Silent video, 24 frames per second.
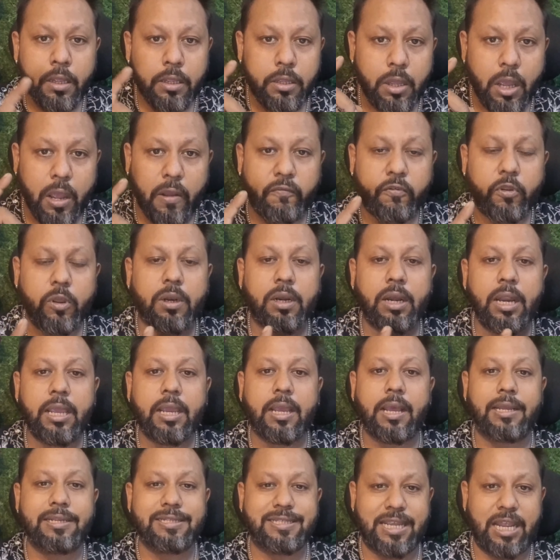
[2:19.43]
ইউ হ্যাভ টু ক্লিক
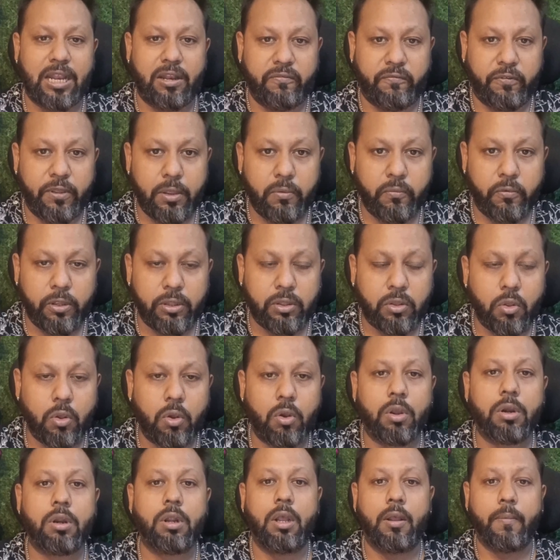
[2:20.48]
আ সেলফি উইথ
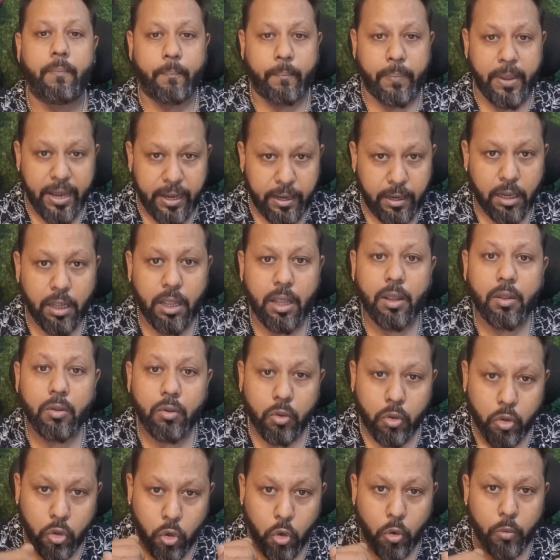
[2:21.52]
ইউর পেট
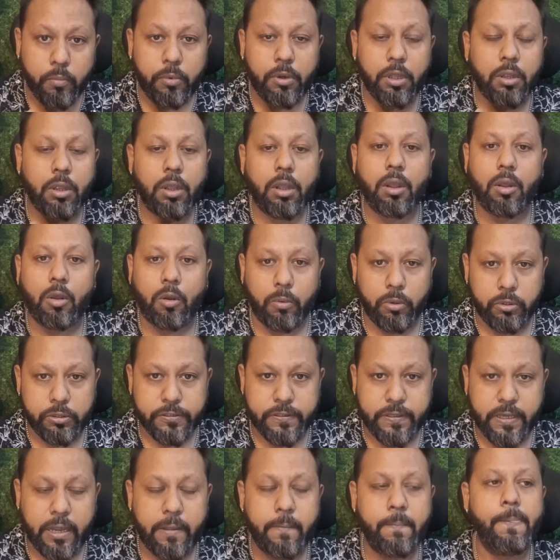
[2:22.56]
গ্রুমড
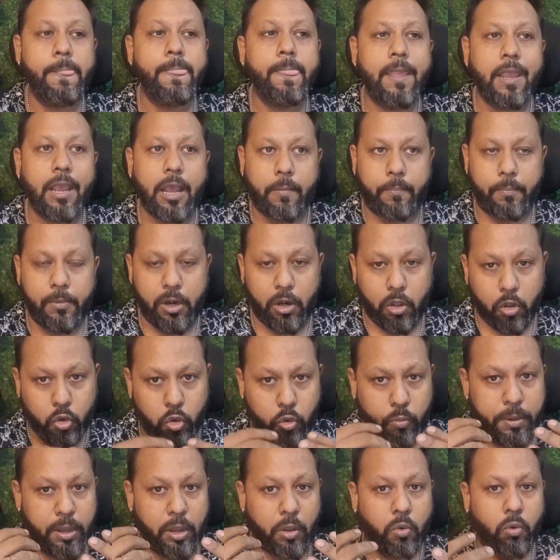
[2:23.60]
অবস্থায় আপনারা
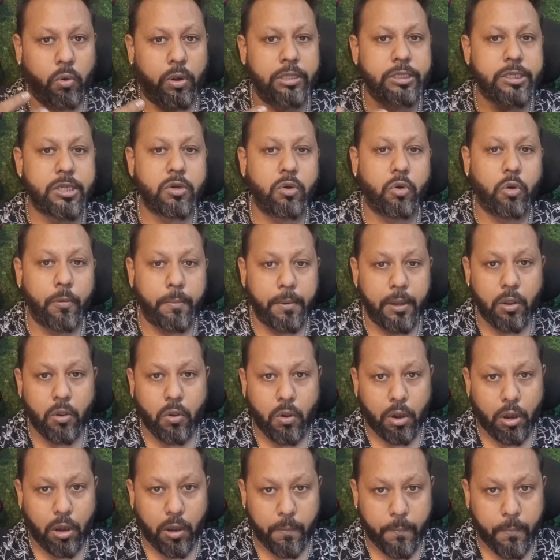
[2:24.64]
গ্রুমিং করেছেন গ্রুমিং
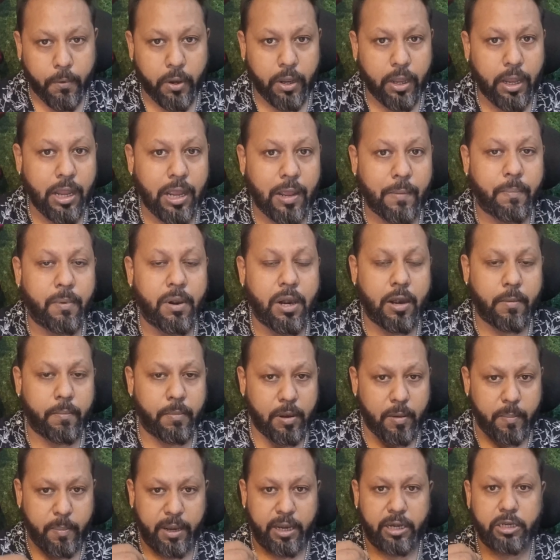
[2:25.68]
করার পরে আপনার
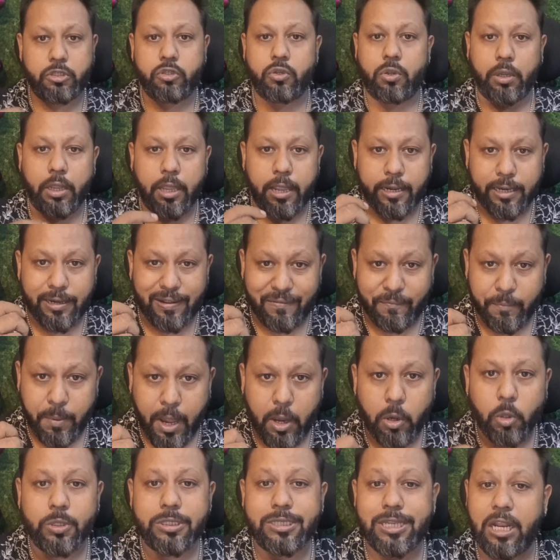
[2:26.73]
আপনার পেটের সঙ্গে একটা
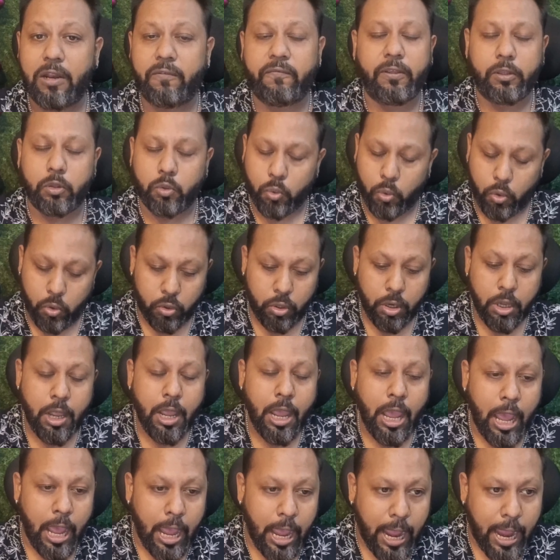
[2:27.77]
ভালো সেলফি তুলুন
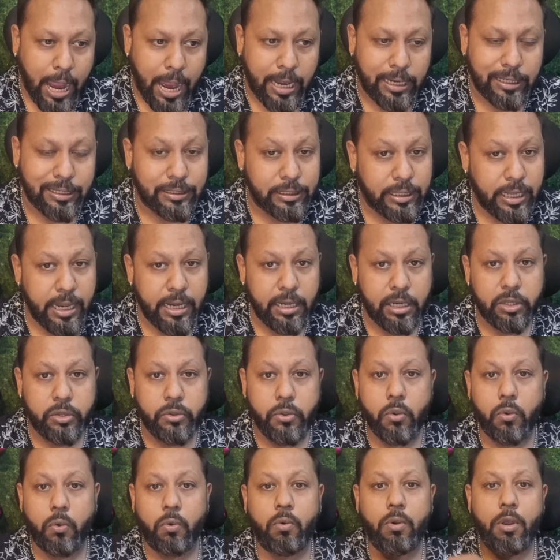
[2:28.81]
অ্যান্ড দেন
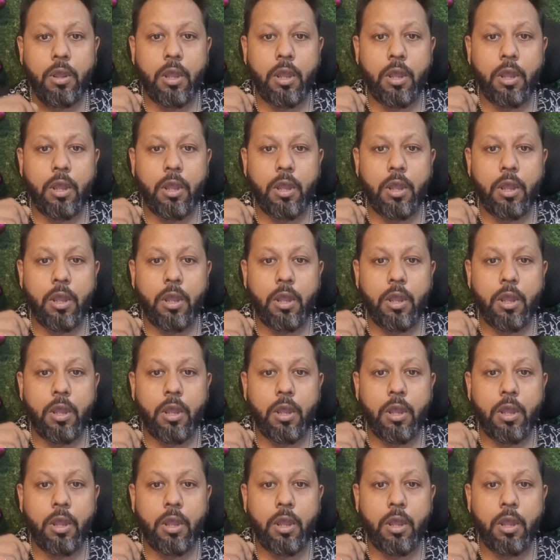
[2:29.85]
ইউ